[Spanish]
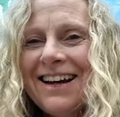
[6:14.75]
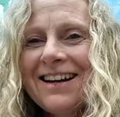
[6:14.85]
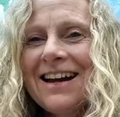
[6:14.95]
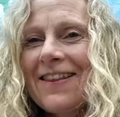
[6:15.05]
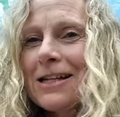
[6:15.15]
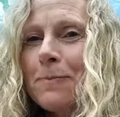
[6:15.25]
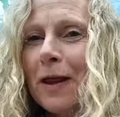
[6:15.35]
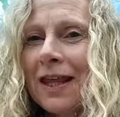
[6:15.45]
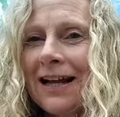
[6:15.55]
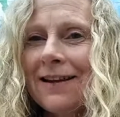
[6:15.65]
nada
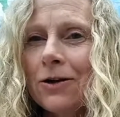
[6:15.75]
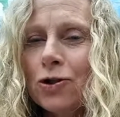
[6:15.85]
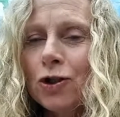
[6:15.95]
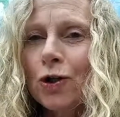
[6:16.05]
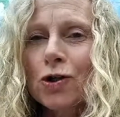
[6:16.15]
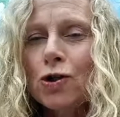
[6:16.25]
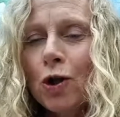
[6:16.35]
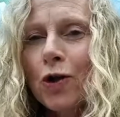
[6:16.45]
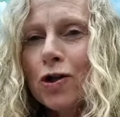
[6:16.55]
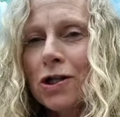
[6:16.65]
especial de nosotros,
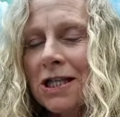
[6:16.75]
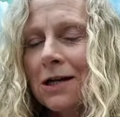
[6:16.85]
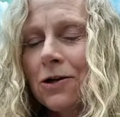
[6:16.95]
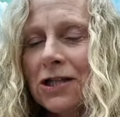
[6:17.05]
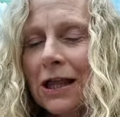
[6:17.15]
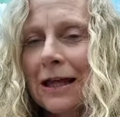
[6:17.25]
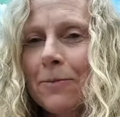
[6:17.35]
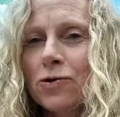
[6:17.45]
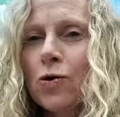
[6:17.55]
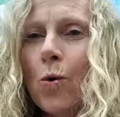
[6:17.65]
todos los,
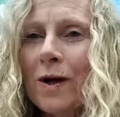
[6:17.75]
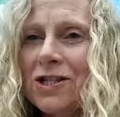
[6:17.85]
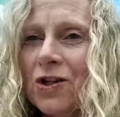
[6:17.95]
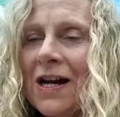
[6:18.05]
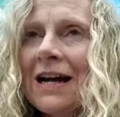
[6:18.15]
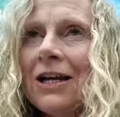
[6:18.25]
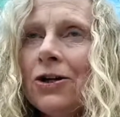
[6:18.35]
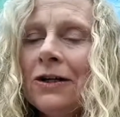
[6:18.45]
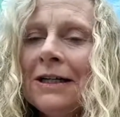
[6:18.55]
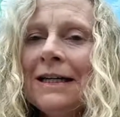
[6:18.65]
hacemos, un
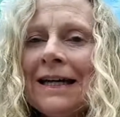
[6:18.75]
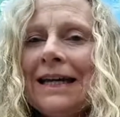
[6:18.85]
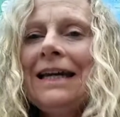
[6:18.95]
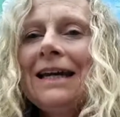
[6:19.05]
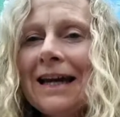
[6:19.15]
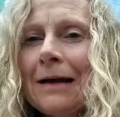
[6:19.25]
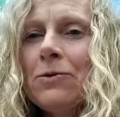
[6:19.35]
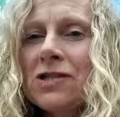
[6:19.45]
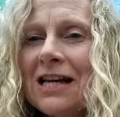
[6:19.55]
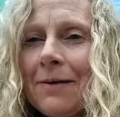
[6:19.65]
cuestionario y
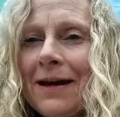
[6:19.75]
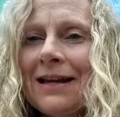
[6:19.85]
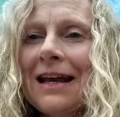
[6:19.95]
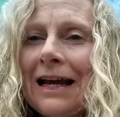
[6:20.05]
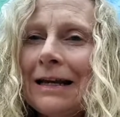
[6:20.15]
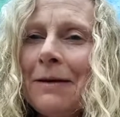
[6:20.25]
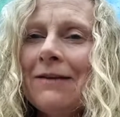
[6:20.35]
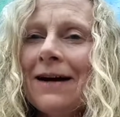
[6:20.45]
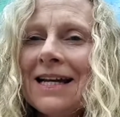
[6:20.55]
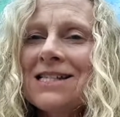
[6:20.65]
queremos saber que el
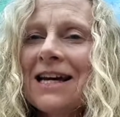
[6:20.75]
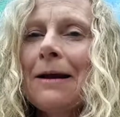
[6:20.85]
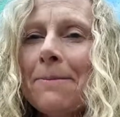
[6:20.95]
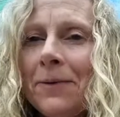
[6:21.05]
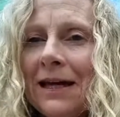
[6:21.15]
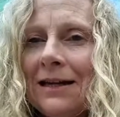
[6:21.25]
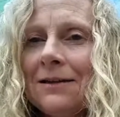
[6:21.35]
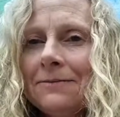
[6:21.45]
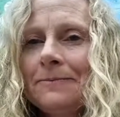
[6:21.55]
animal vaya a estar bien.